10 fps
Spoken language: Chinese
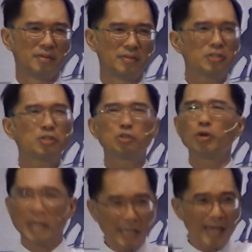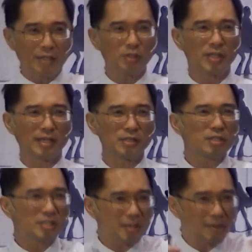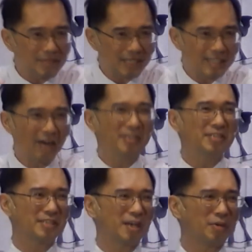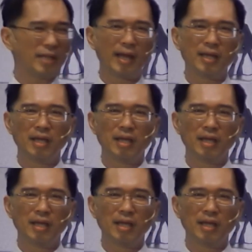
这是做应该做的，去找小儿子找回来，